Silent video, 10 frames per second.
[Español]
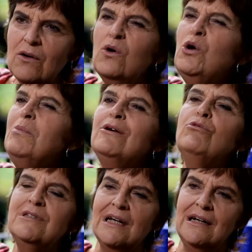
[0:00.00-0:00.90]
o no me
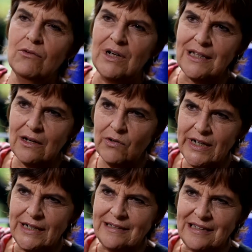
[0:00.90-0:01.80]
gusta que lo
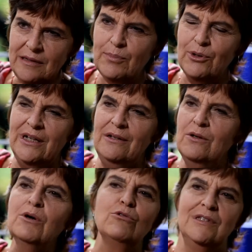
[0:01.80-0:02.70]
cataloguen así porque no
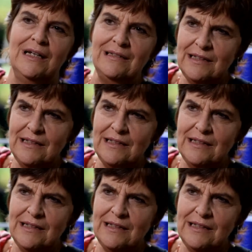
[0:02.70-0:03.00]
me gustan las